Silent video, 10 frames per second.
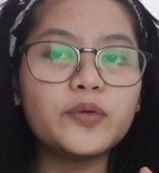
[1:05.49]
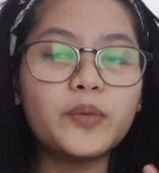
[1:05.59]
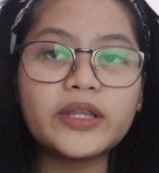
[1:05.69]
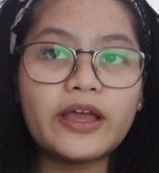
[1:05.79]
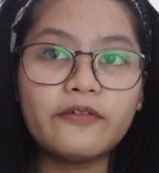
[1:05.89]

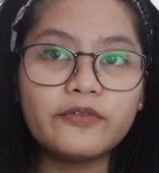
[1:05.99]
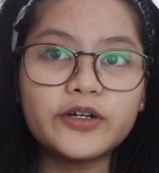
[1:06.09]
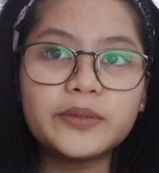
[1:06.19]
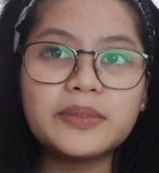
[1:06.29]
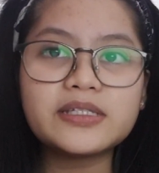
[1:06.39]

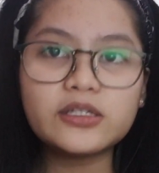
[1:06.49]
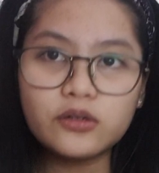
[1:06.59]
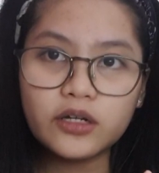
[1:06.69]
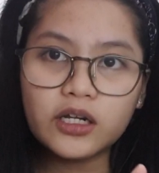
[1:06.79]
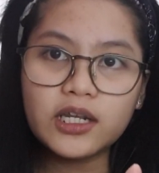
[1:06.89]
whatever, basta
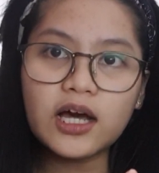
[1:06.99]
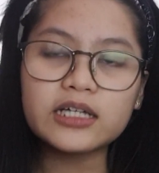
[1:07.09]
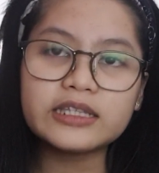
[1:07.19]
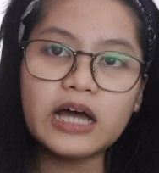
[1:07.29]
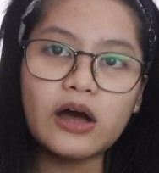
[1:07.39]
nung
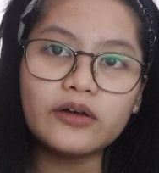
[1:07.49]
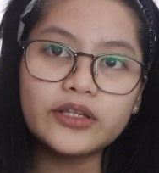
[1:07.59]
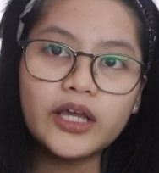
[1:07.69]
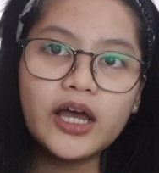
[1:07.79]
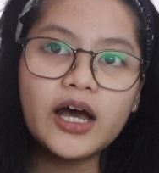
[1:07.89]
nag-lockdown,